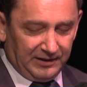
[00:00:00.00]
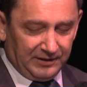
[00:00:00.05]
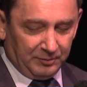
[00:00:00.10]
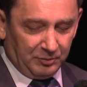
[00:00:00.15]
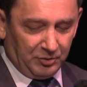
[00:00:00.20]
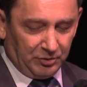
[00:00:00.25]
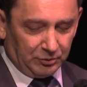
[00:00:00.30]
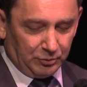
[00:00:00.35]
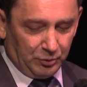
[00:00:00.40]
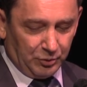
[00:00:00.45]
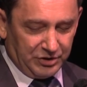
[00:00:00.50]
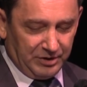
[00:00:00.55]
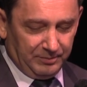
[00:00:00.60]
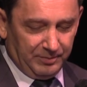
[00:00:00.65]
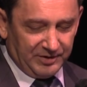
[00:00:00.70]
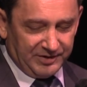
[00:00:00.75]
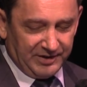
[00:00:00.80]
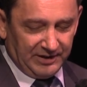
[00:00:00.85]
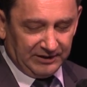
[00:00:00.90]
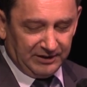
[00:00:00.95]
wyzwania
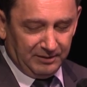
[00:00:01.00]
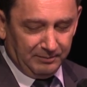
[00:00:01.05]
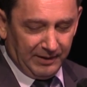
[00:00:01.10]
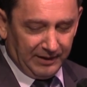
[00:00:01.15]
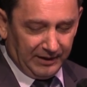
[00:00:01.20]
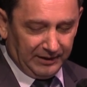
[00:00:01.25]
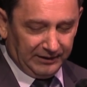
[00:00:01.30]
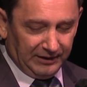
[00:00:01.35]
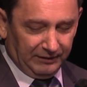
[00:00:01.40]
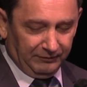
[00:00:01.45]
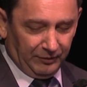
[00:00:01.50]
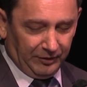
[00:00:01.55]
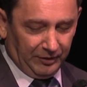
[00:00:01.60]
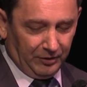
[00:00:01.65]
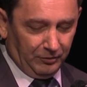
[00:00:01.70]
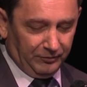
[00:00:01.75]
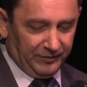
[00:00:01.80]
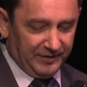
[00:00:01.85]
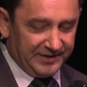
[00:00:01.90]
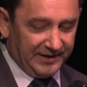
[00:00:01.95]
dopiero we
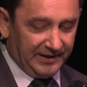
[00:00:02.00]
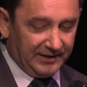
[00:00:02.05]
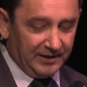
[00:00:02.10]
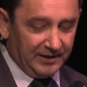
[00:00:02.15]
wrześniu.